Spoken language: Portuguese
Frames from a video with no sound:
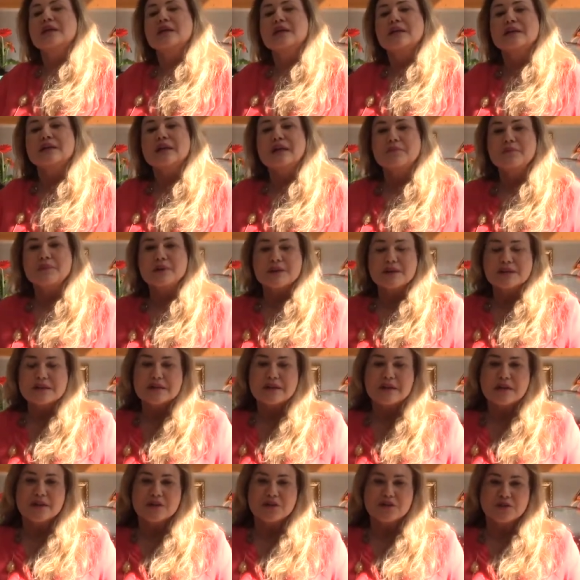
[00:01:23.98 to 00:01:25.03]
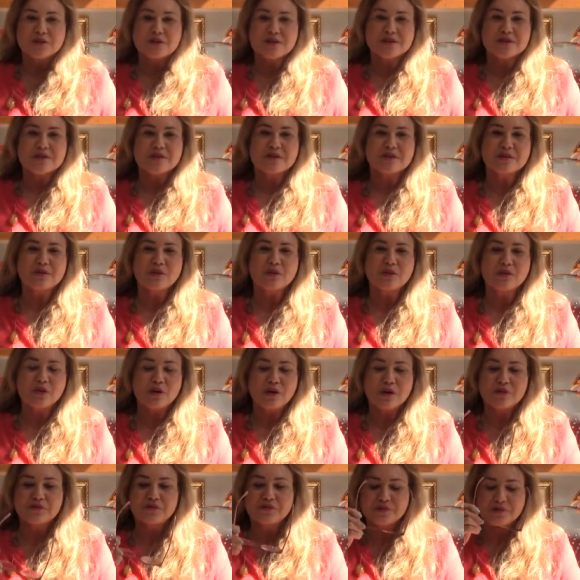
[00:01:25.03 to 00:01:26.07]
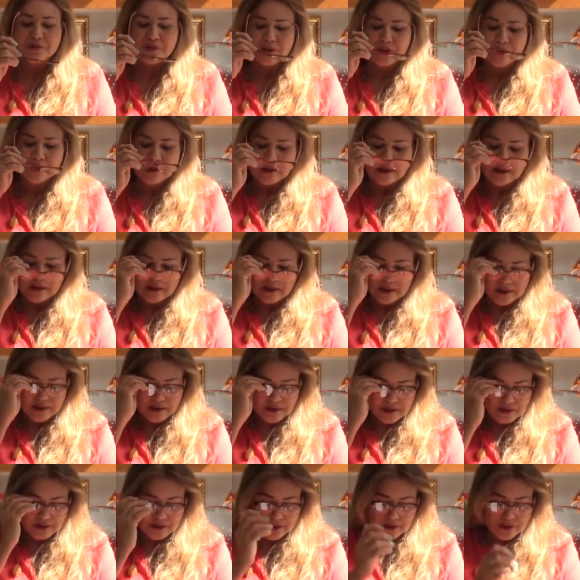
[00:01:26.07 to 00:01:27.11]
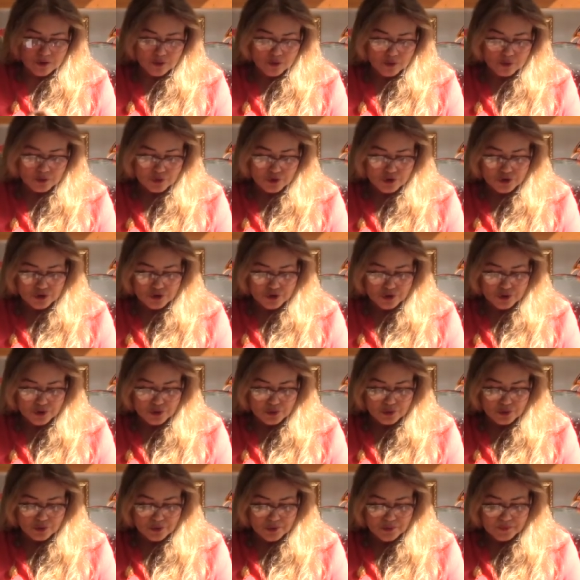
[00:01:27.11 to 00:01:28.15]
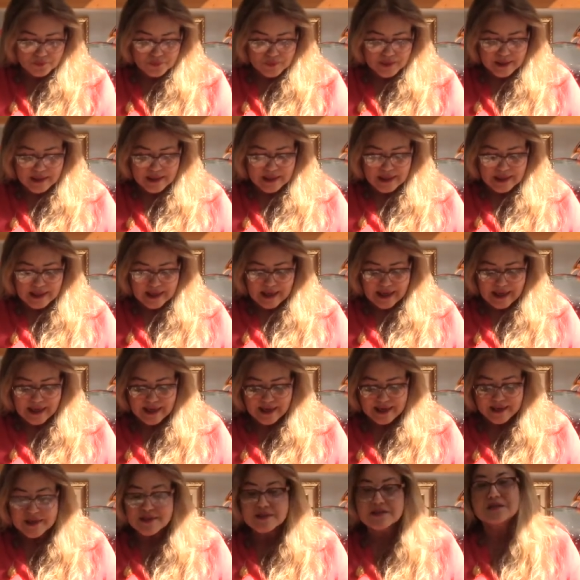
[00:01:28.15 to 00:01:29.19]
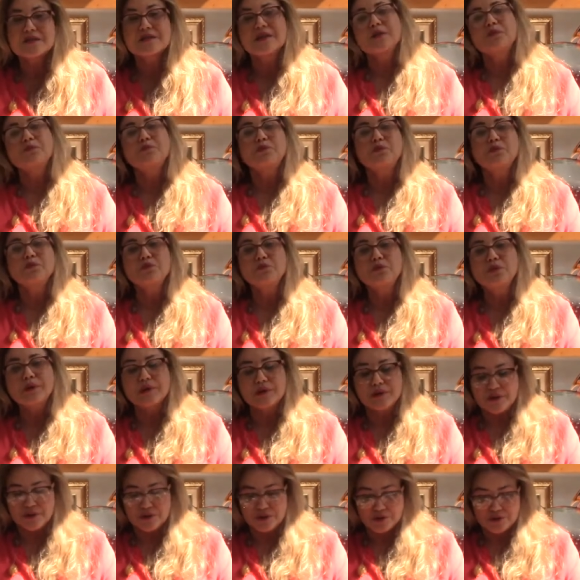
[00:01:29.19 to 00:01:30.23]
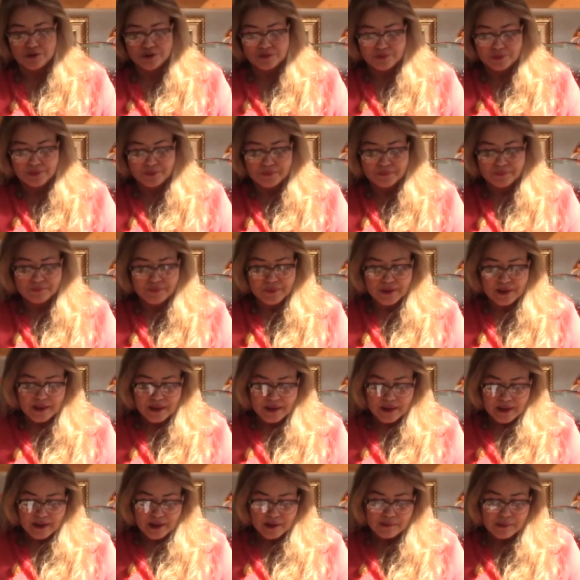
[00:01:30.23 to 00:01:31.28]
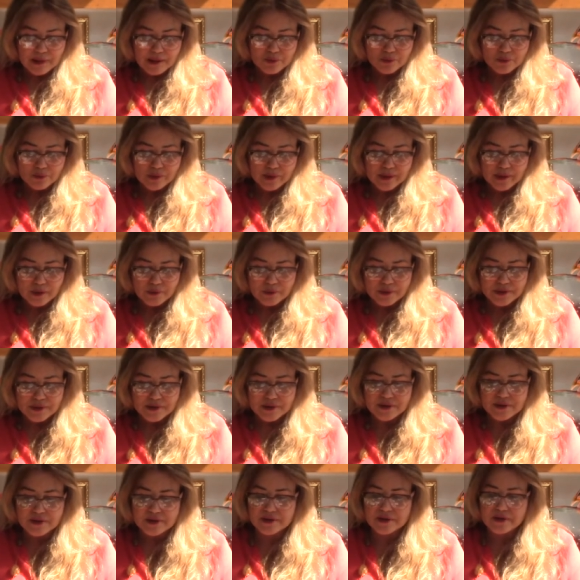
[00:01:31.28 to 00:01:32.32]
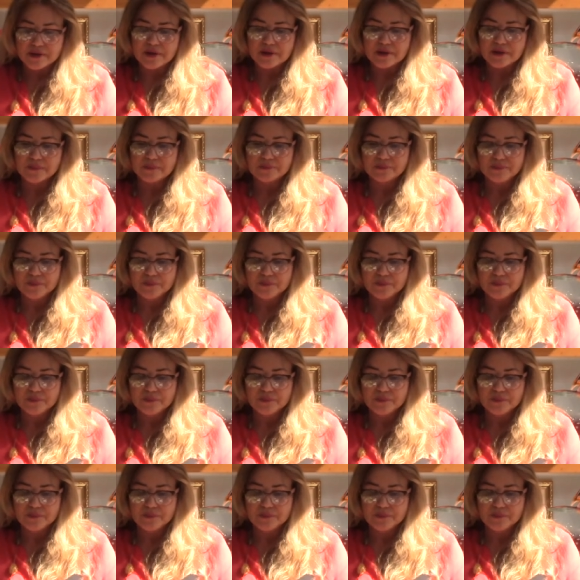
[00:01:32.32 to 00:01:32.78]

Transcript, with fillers: da mensagem 109, que tem como título a exemplo do Cristo. Emmanuel inicia